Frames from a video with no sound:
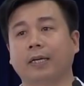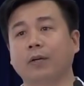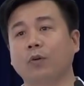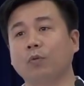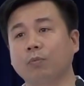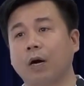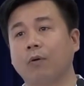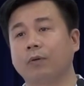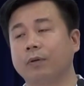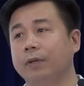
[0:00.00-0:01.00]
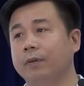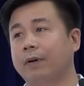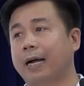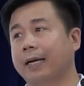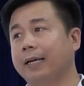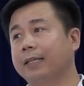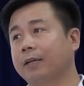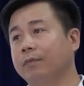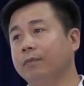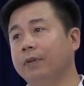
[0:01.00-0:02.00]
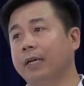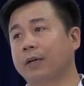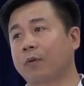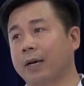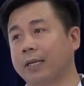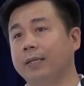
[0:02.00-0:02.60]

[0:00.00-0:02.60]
tăng tỷ trọng của nông nghiệp công nghệ số trong nền kinh tế.